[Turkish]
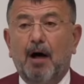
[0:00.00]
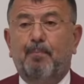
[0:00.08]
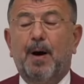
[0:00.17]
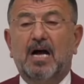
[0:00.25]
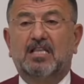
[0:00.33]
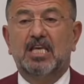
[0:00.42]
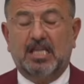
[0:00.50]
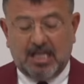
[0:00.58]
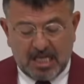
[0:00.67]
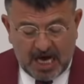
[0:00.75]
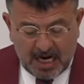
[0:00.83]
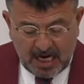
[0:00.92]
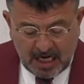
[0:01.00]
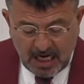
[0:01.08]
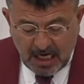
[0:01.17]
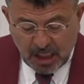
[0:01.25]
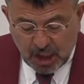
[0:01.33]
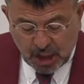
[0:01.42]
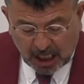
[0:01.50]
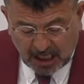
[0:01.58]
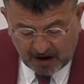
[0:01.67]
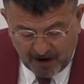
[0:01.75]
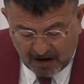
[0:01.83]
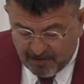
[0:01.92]
AK Parti iktidarı
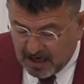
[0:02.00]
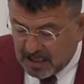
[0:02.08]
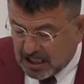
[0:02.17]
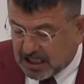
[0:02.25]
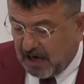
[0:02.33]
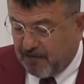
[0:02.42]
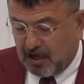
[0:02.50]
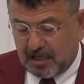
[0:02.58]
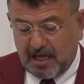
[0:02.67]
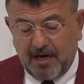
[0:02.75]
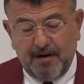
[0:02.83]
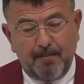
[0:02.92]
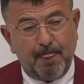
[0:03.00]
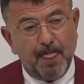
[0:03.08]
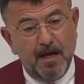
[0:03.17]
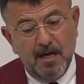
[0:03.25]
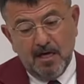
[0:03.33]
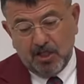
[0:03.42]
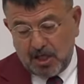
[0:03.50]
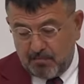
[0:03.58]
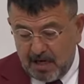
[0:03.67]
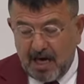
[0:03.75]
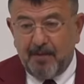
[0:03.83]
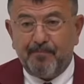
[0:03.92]
şatafet ve israf iktidarı.
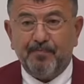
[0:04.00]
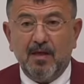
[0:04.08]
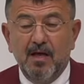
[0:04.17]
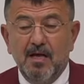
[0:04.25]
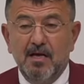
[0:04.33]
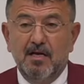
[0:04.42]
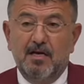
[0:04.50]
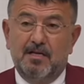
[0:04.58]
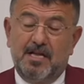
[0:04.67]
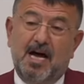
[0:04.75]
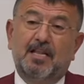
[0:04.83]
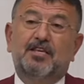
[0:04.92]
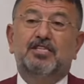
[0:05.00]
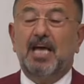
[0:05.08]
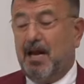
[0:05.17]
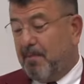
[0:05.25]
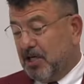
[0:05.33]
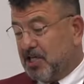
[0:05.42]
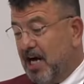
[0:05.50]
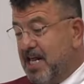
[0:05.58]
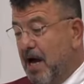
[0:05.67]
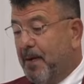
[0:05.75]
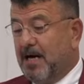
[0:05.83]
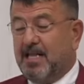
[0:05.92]
Şimdi Diyanet İşleri
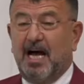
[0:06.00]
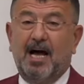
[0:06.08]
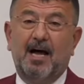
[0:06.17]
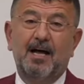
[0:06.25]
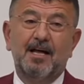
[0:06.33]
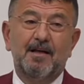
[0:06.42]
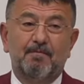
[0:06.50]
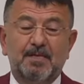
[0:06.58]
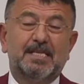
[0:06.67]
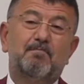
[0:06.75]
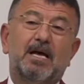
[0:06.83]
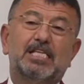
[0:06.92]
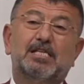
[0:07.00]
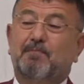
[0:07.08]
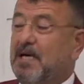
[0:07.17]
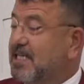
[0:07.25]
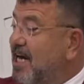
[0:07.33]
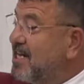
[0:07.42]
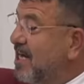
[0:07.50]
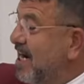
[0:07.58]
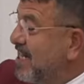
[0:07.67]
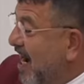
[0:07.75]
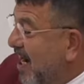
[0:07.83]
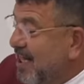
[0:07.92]
Başkanı yapar da bizim meclis başkanı
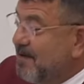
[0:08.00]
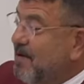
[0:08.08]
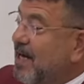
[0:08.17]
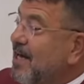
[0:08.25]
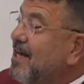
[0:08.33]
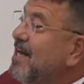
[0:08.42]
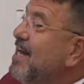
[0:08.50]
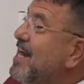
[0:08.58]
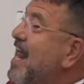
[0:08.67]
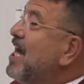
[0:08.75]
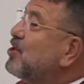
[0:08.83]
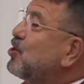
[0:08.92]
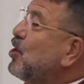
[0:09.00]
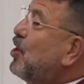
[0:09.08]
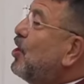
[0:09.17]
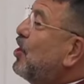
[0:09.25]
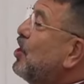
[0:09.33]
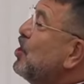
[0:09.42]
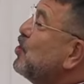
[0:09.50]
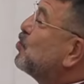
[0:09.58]
geride kalır mı? Ne yazıyor?